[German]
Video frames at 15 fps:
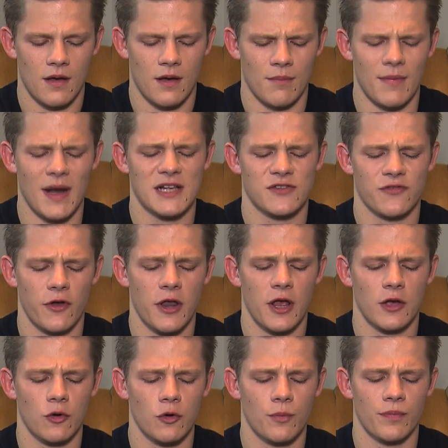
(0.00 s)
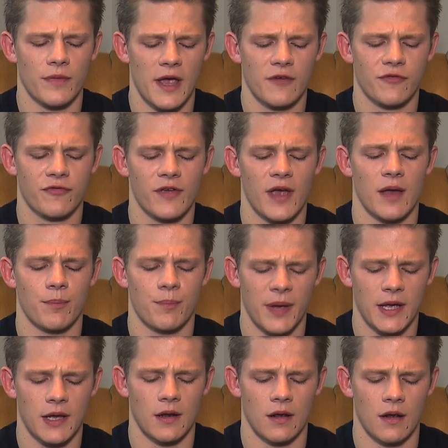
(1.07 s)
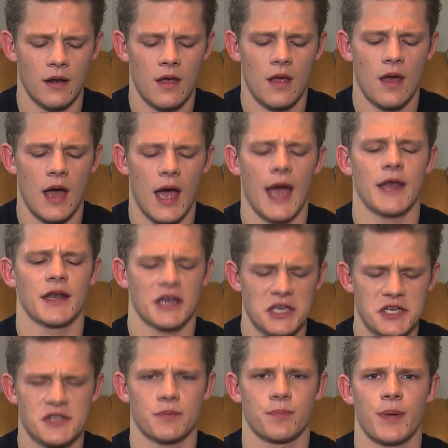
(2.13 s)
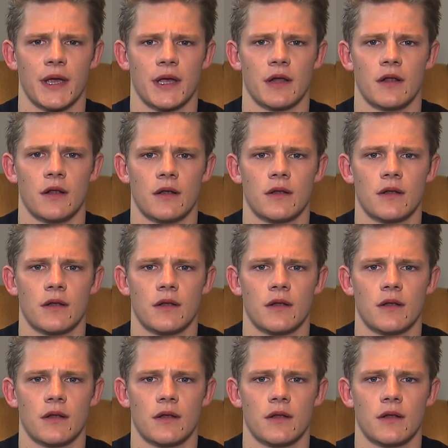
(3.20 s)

Max von der Gröben nervt wie ein Pickel. Ein Riesenpickel.